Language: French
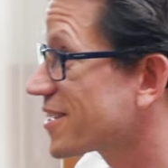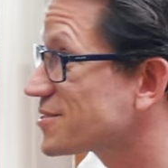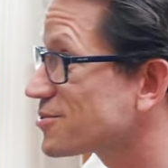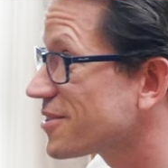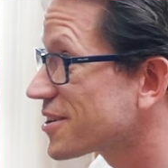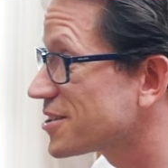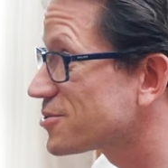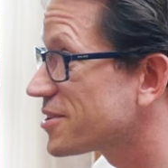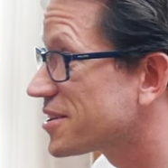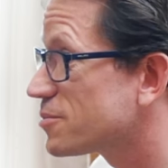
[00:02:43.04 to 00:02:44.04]
quelles, sont,
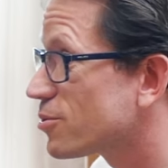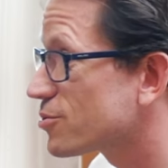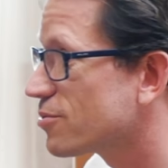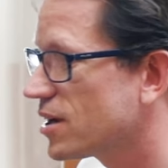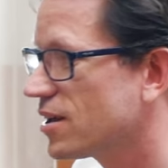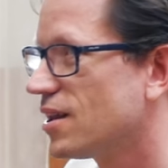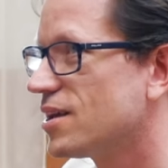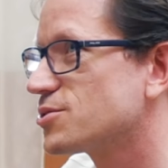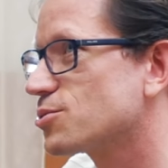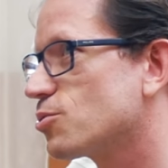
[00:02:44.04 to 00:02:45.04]
ont été pour toi,
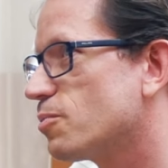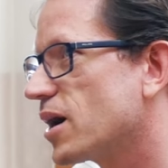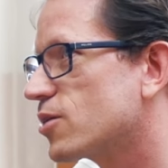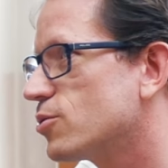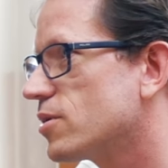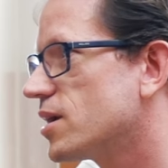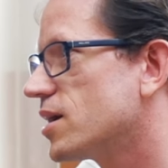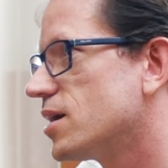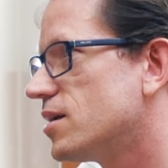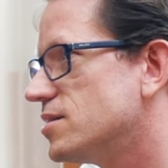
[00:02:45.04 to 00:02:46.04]
sur ton parcours, les,
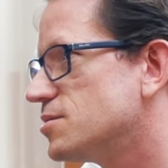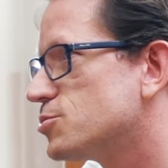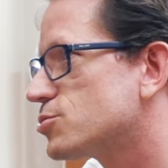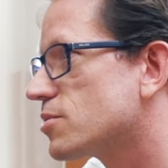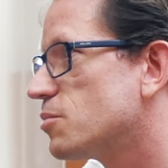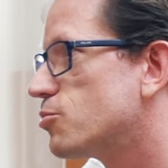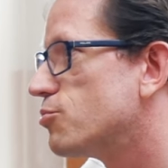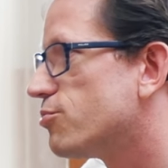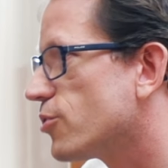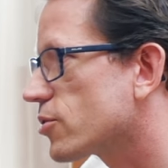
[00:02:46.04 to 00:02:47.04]
émotions les plus
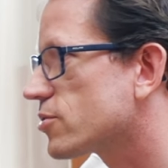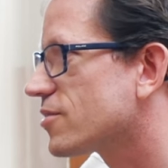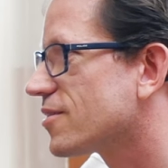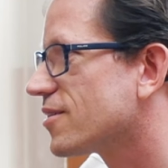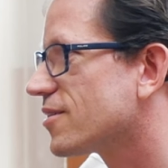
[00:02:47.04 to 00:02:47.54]
fortes